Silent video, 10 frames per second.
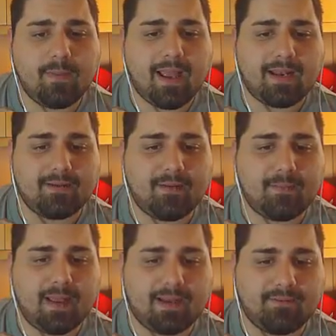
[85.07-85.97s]
Va bene, va
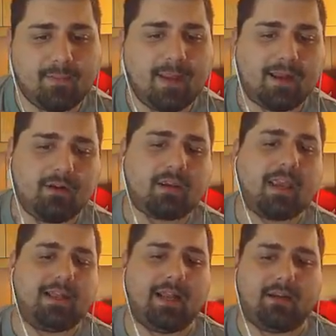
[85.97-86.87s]
bene, va bene.
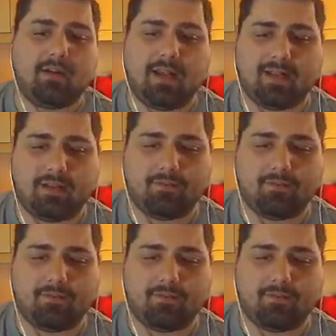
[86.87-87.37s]
Ok, dai, non è